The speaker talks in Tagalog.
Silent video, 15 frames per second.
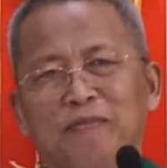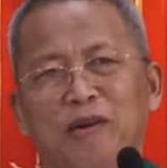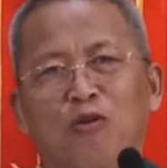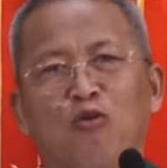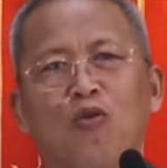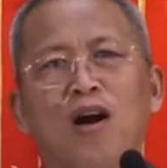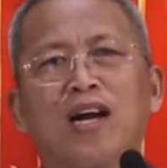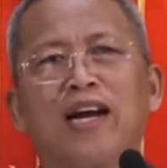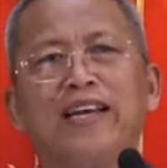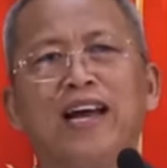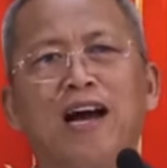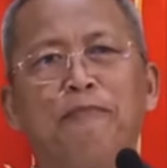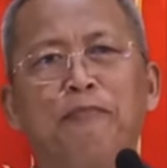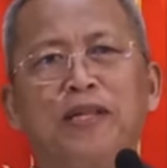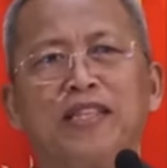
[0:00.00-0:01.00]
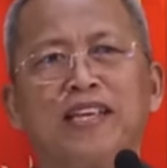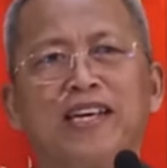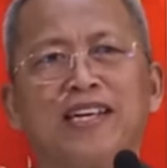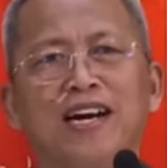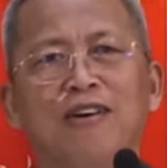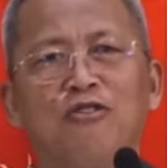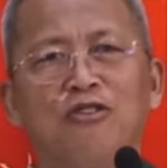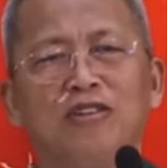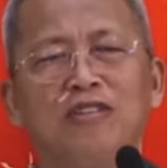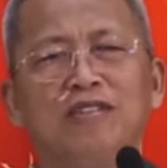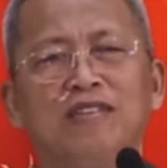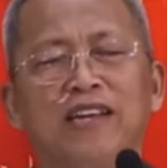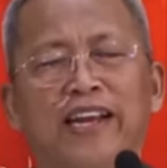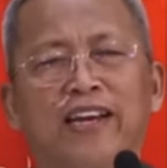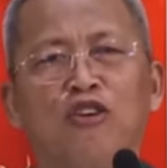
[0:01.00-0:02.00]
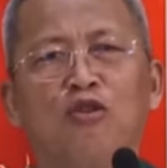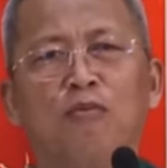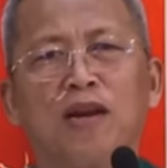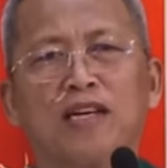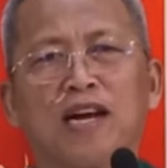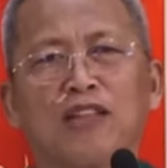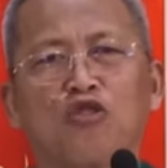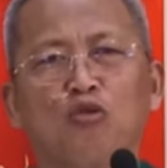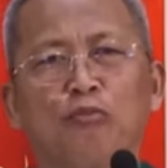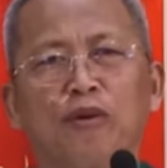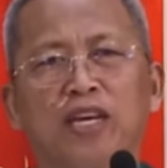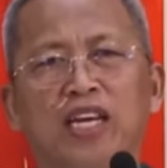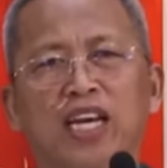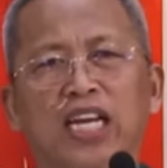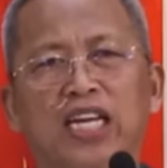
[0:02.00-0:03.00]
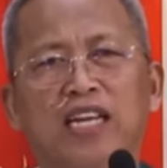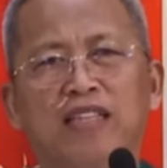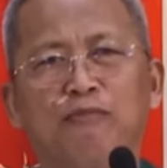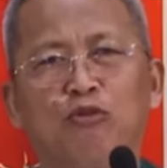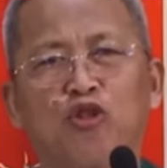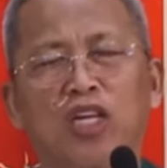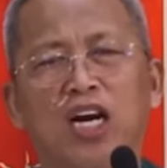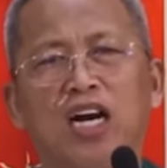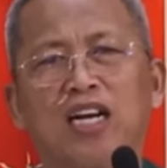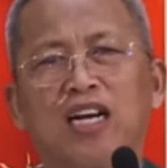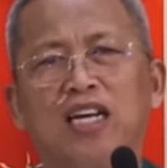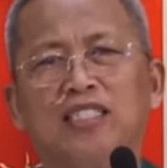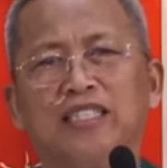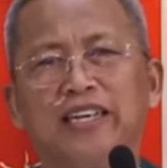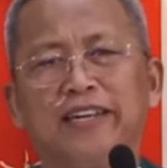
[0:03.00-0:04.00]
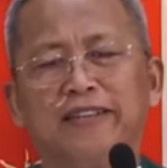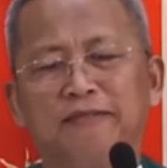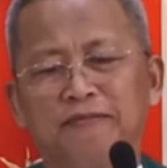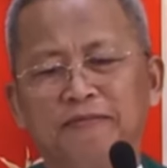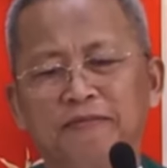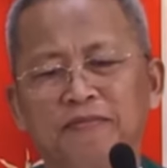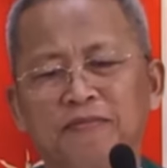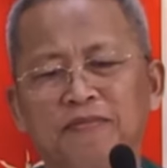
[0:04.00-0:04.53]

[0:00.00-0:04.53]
Pero wa kay hapit gikaon, inom lang kag tubig init butangag asin.